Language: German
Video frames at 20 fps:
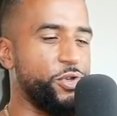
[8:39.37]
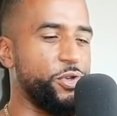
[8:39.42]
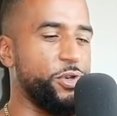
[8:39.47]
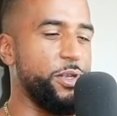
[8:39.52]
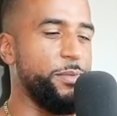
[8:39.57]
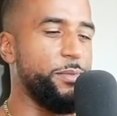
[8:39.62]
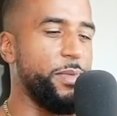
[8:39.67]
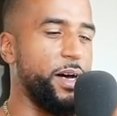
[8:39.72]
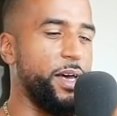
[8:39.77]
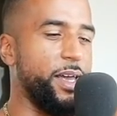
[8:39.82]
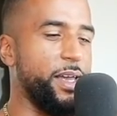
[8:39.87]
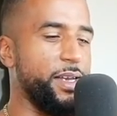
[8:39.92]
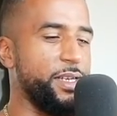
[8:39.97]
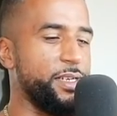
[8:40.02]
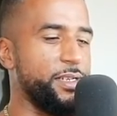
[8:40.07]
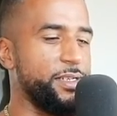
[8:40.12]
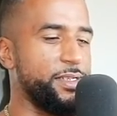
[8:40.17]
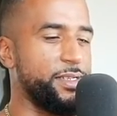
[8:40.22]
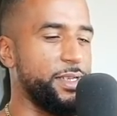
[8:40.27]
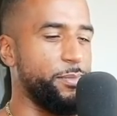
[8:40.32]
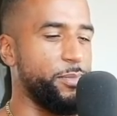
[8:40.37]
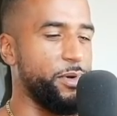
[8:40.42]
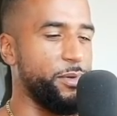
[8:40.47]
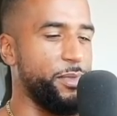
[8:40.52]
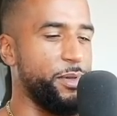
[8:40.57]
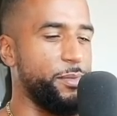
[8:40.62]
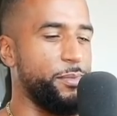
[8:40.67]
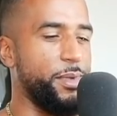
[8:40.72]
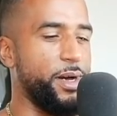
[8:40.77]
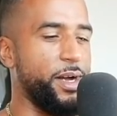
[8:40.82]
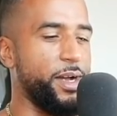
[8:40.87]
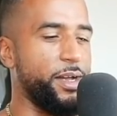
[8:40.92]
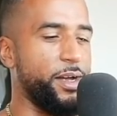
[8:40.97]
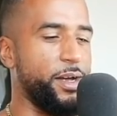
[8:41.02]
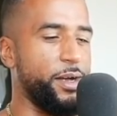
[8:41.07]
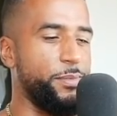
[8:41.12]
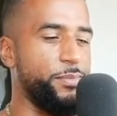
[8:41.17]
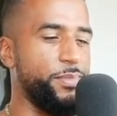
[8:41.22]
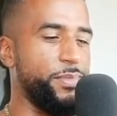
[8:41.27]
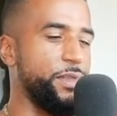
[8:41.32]
schon immer eigentlich eine Supplement-Marke
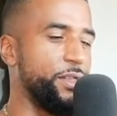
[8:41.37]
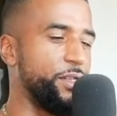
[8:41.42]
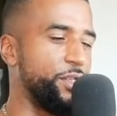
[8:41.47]
haben,